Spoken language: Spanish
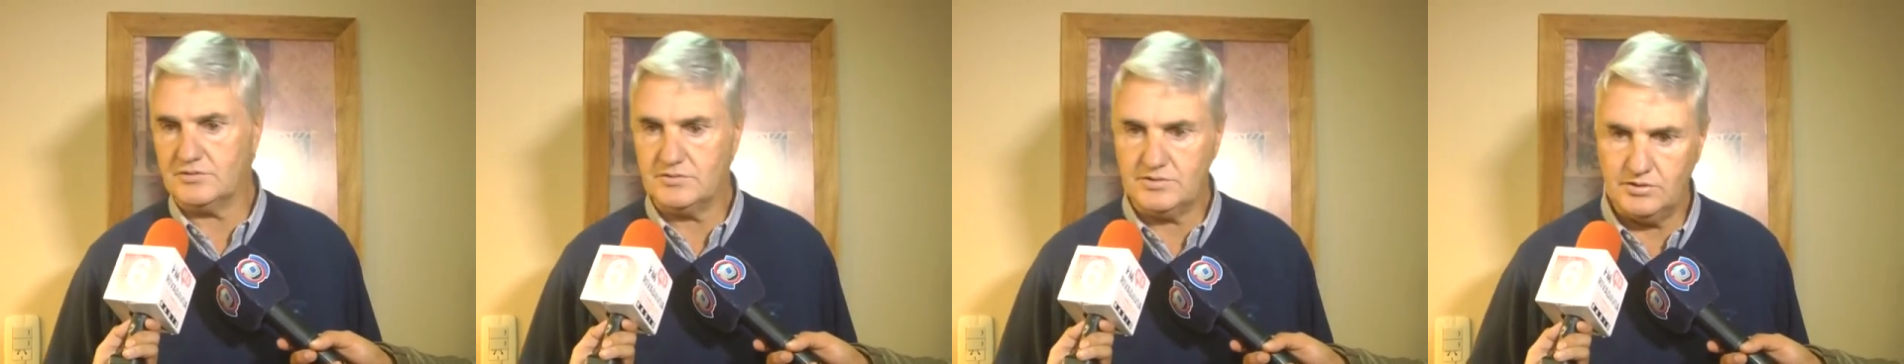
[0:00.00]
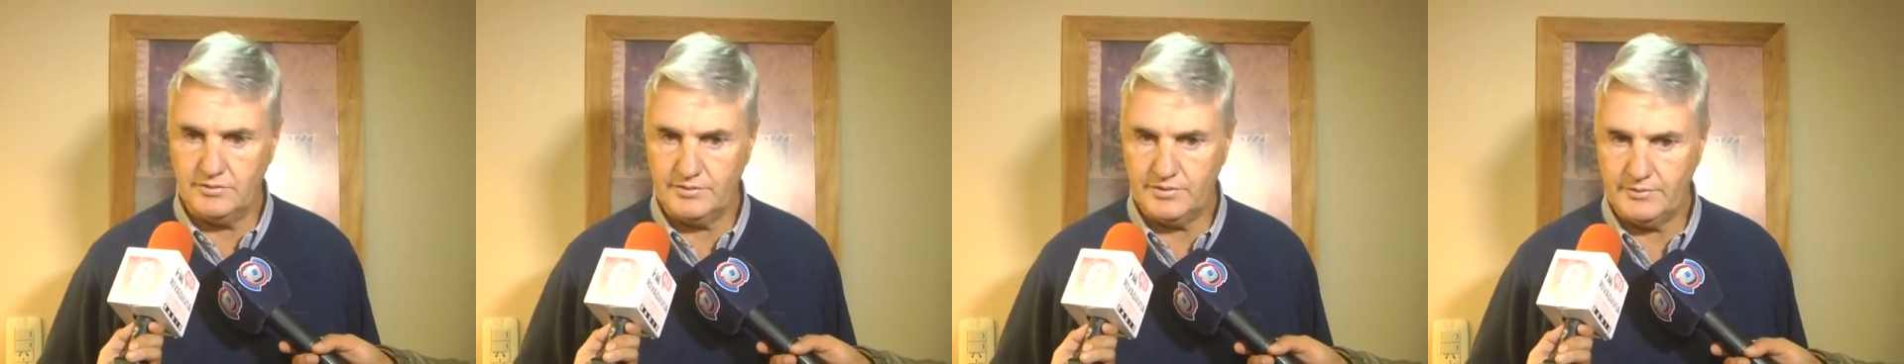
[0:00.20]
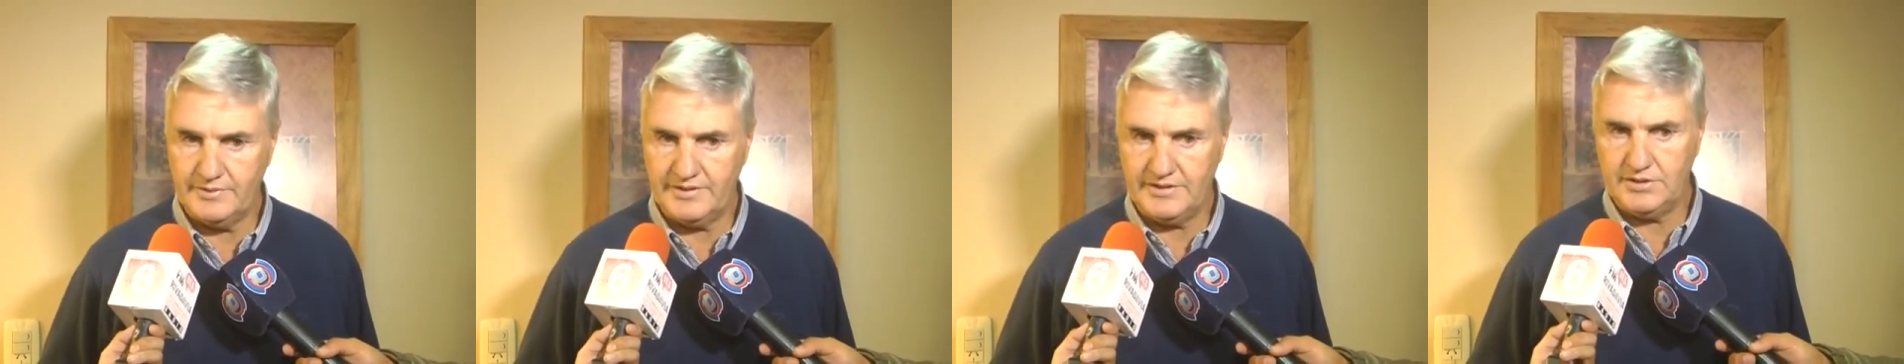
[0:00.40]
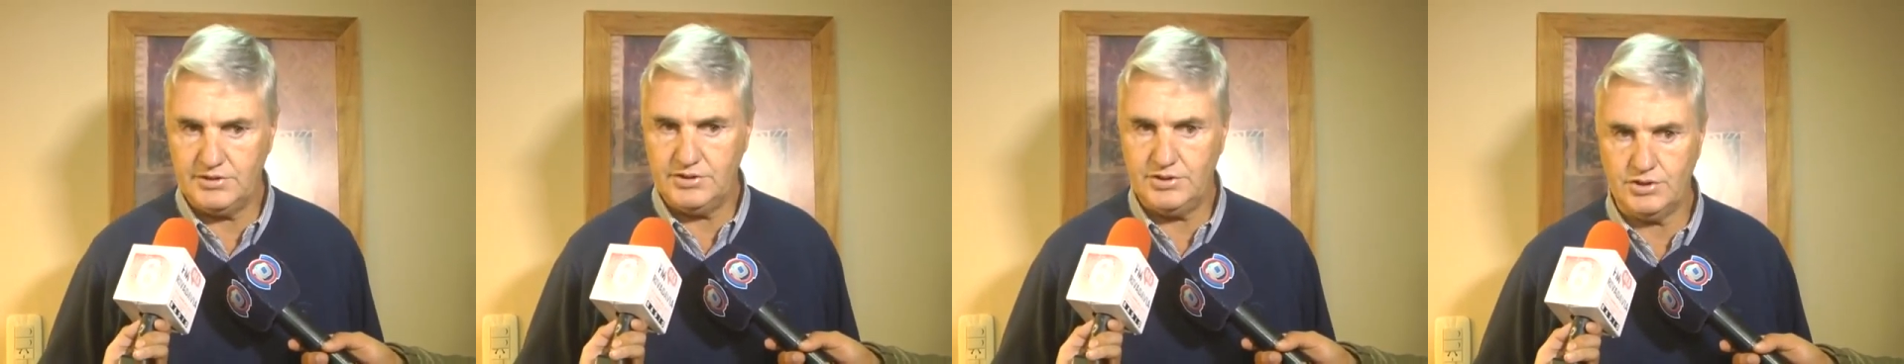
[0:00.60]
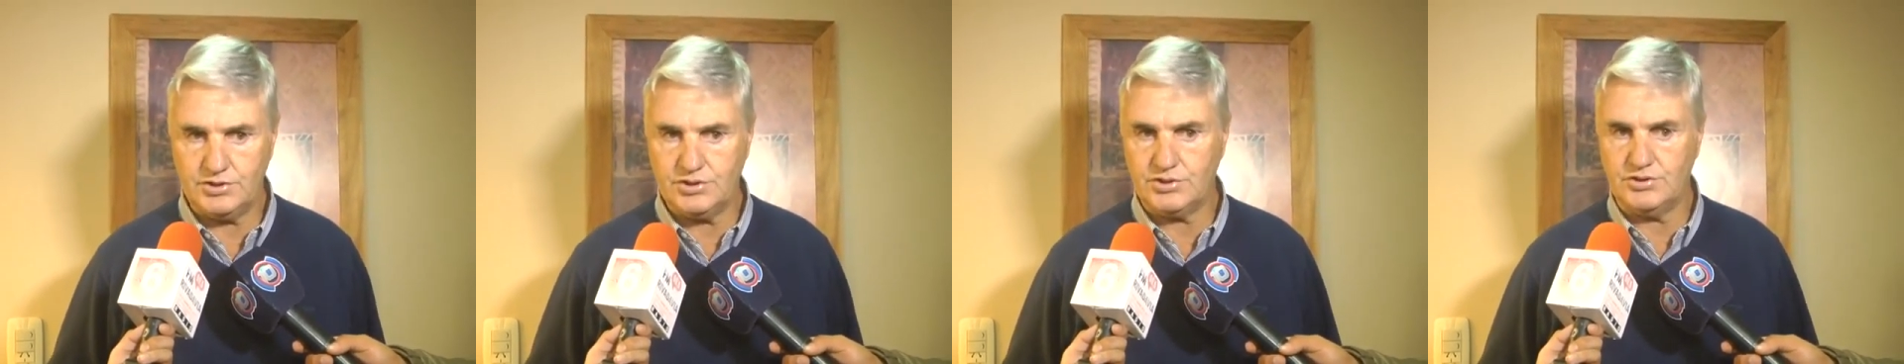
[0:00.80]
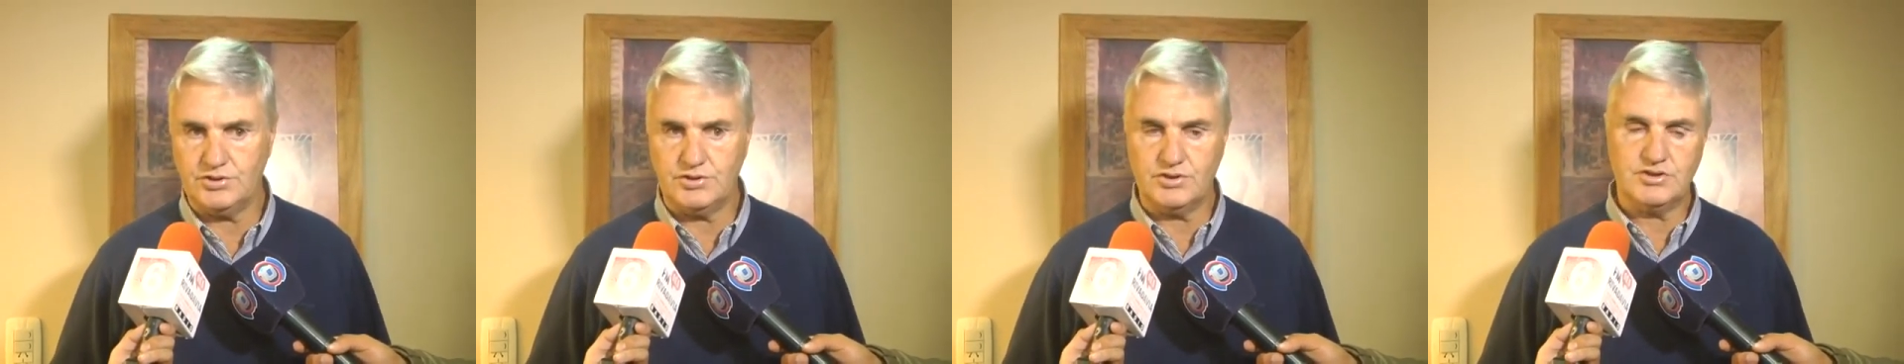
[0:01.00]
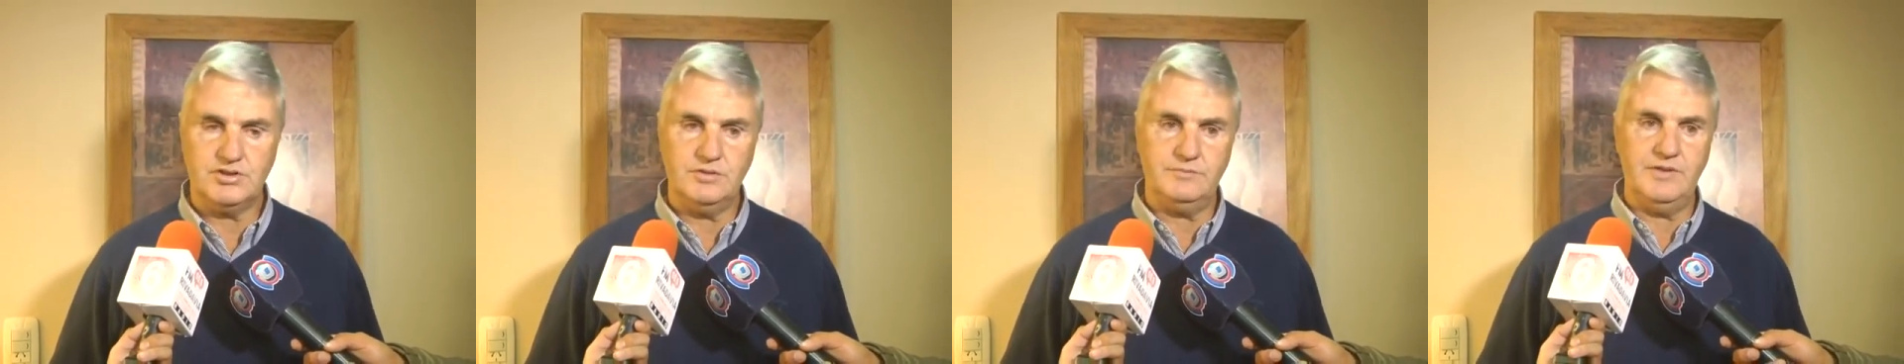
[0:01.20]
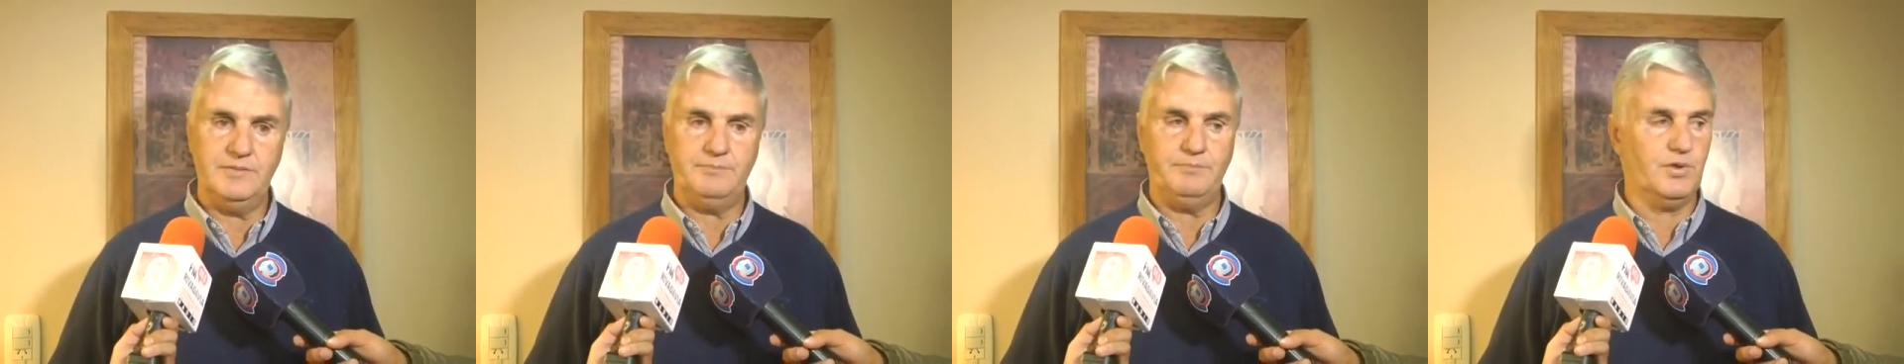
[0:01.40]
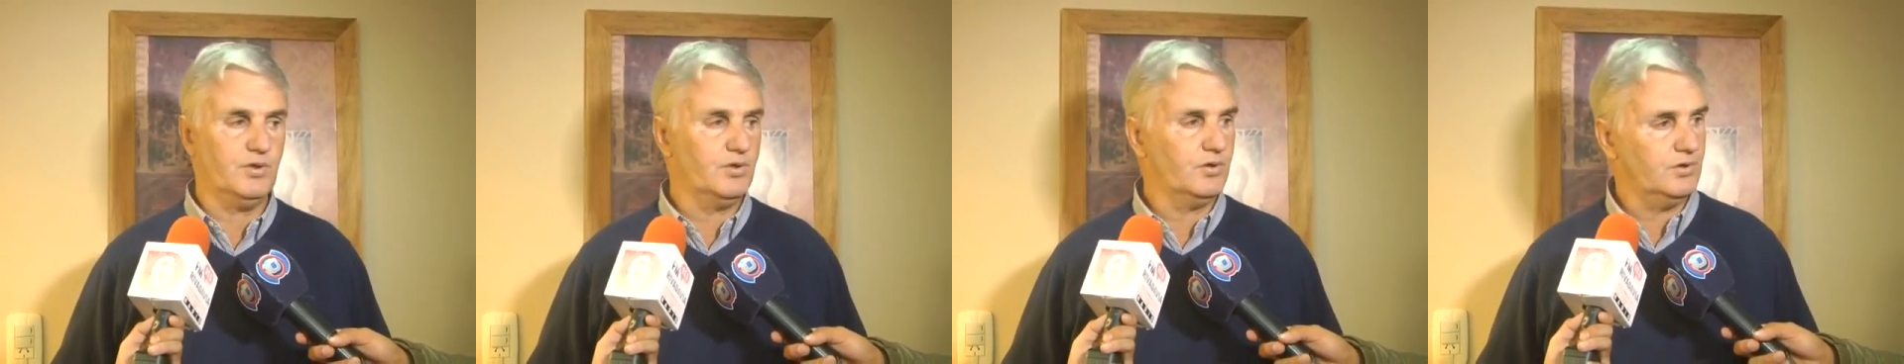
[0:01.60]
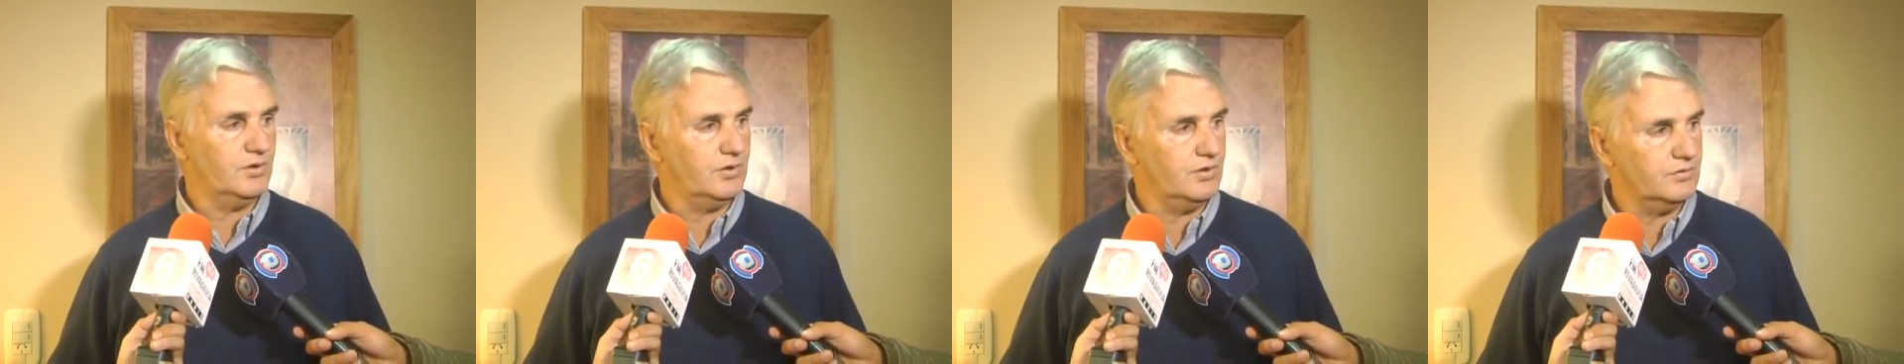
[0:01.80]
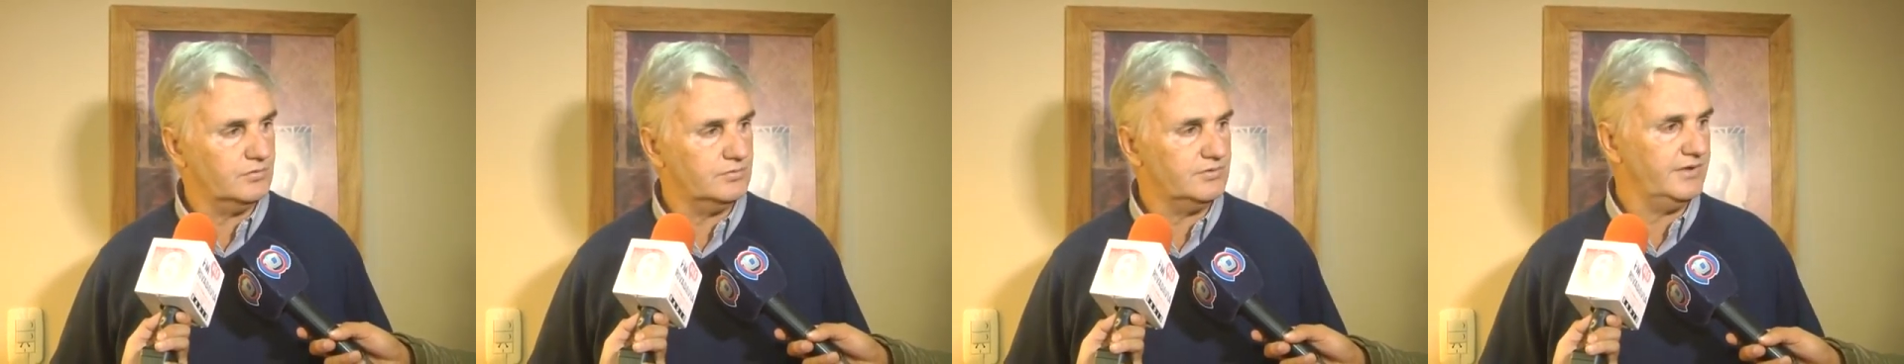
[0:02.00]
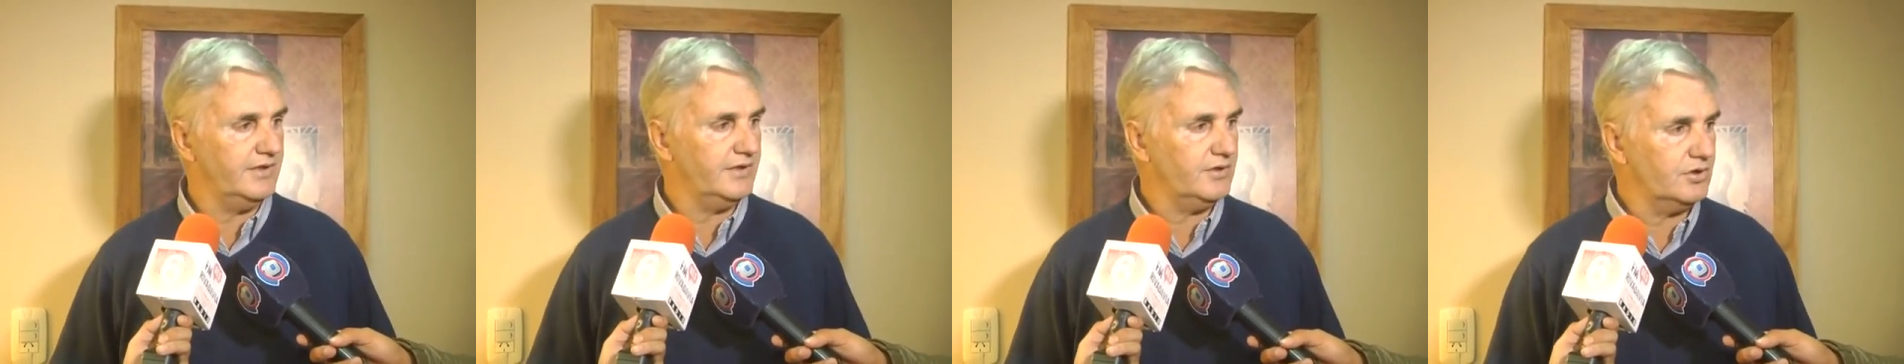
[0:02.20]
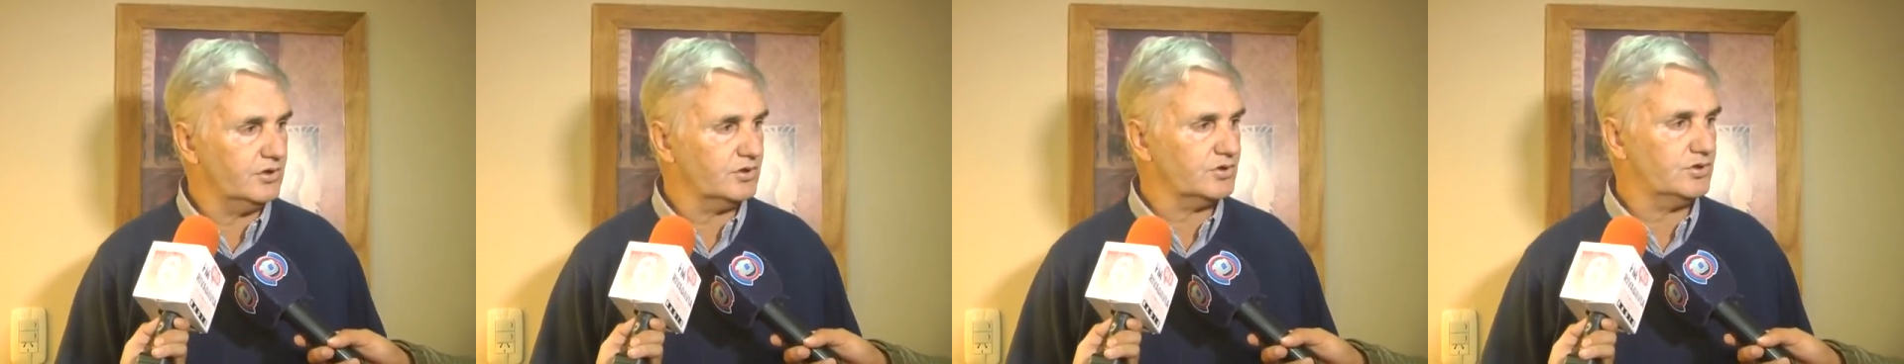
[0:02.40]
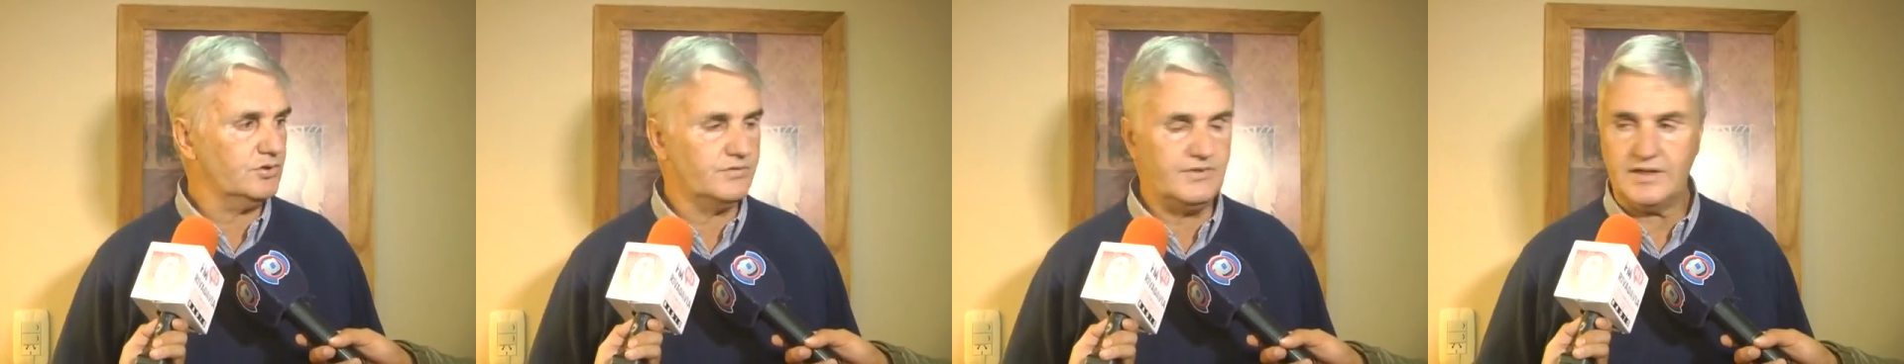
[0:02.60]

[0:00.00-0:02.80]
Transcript: cobro 28, entonces me pongo un negocio,